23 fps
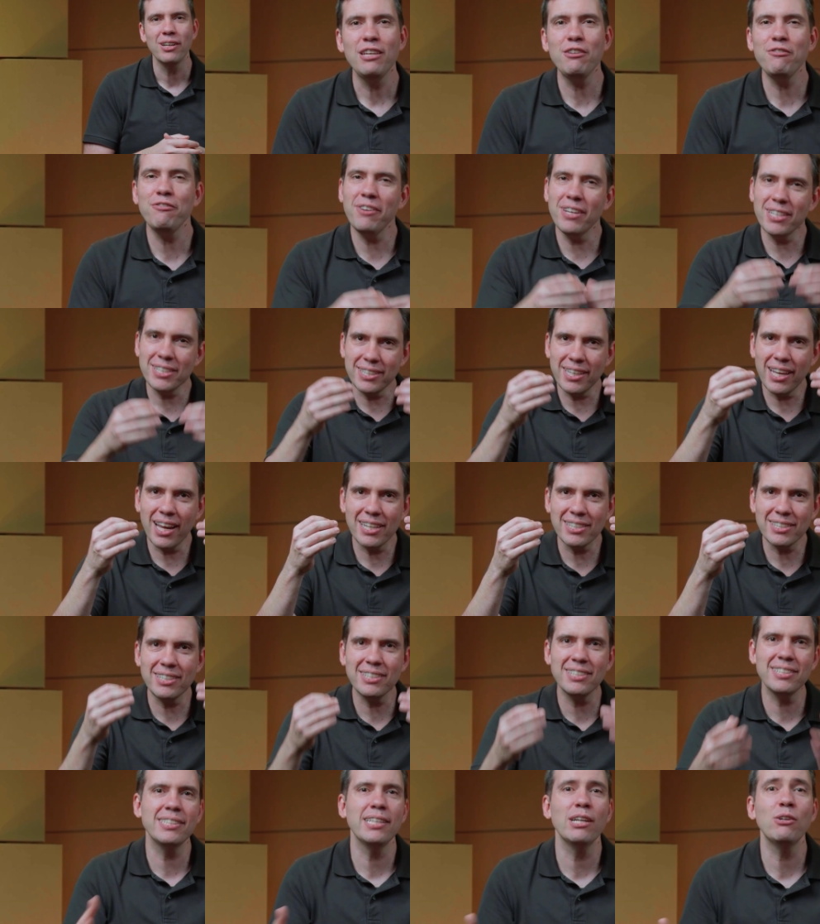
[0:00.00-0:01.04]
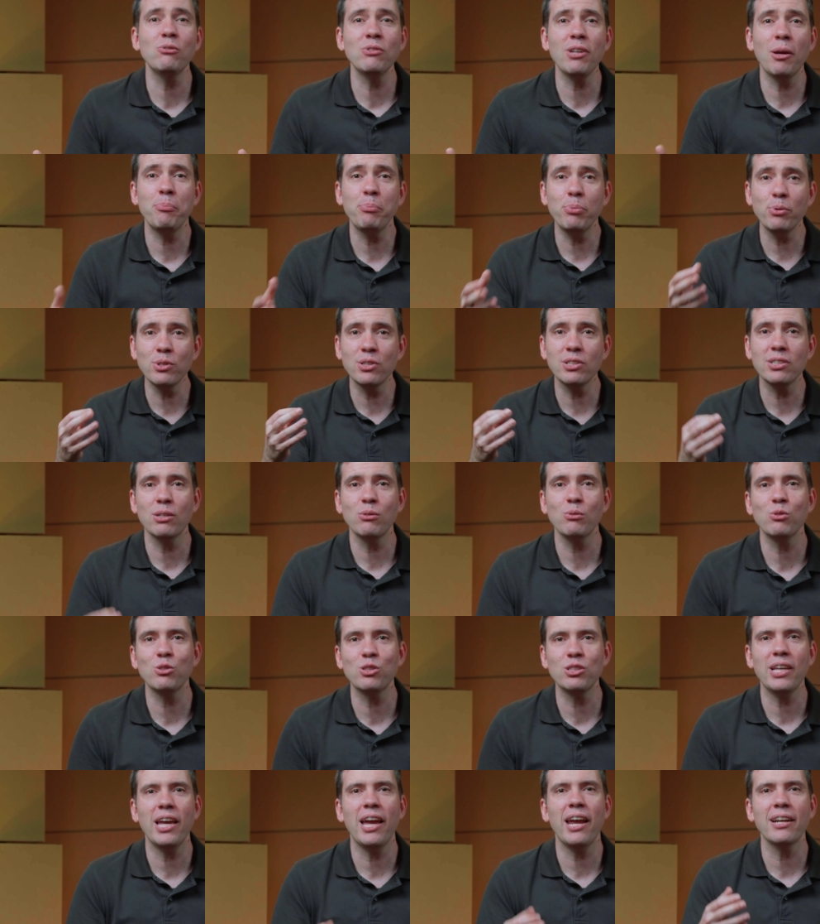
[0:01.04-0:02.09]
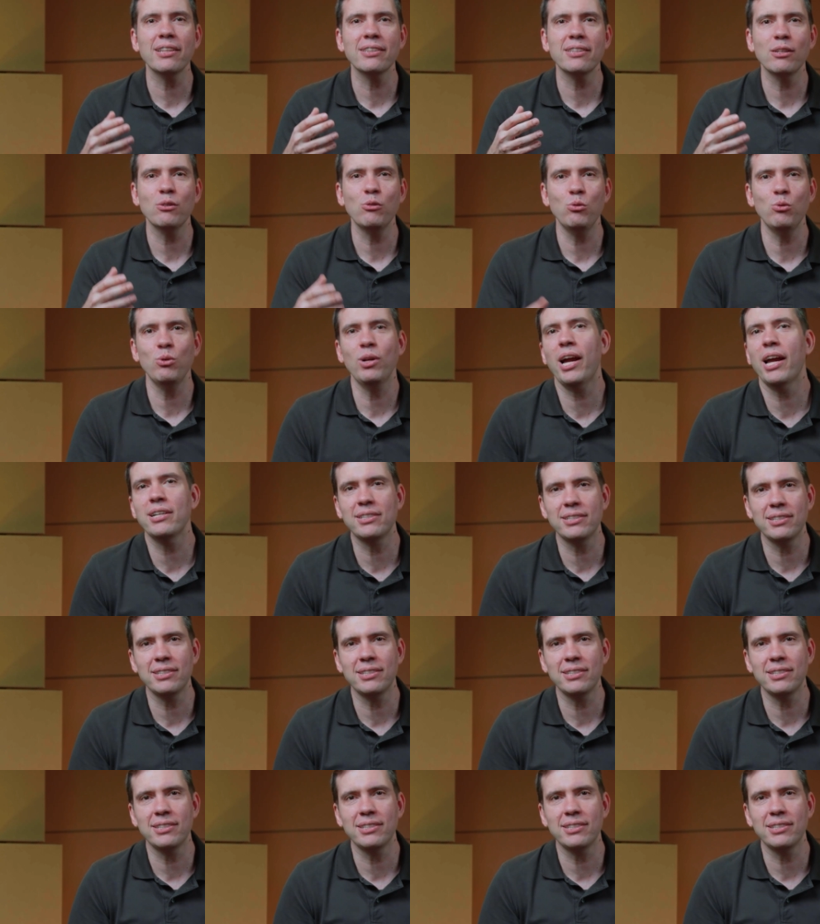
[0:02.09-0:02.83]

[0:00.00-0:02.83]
e ver se elas estão na posição certa, no lugar